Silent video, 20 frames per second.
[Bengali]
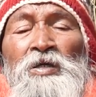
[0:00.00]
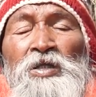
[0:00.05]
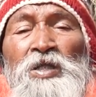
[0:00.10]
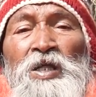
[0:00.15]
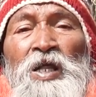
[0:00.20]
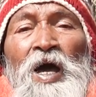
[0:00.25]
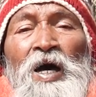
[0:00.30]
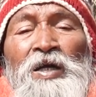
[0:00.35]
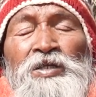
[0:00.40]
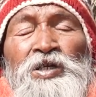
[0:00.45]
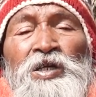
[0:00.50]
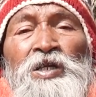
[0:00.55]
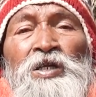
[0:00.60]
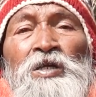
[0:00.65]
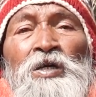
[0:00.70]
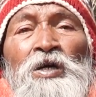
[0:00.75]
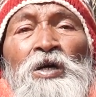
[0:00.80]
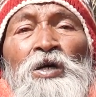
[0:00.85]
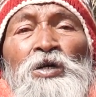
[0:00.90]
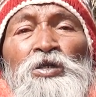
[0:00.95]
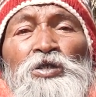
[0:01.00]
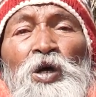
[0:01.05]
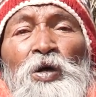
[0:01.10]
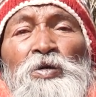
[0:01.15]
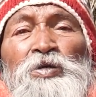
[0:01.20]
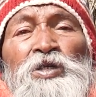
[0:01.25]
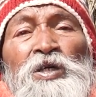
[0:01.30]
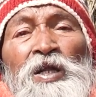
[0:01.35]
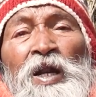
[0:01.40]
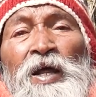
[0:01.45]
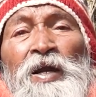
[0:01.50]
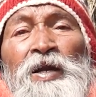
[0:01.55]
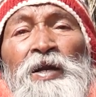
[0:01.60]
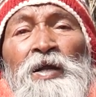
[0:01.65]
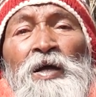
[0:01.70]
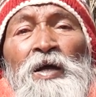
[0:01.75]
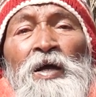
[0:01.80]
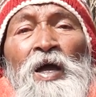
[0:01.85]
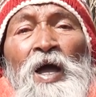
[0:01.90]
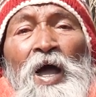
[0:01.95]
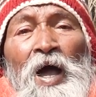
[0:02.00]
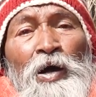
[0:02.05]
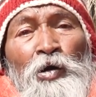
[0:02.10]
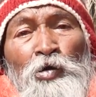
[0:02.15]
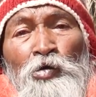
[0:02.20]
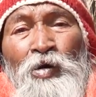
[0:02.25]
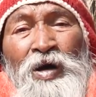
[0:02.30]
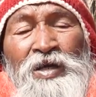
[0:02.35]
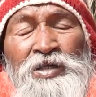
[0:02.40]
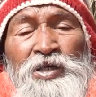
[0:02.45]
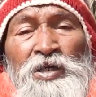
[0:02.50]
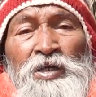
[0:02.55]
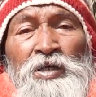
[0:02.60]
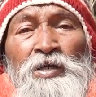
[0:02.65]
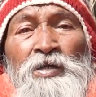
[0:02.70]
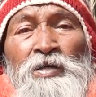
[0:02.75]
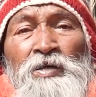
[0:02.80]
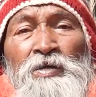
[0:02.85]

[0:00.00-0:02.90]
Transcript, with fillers: তিনি আছেন ছিলেন এখনও আছেন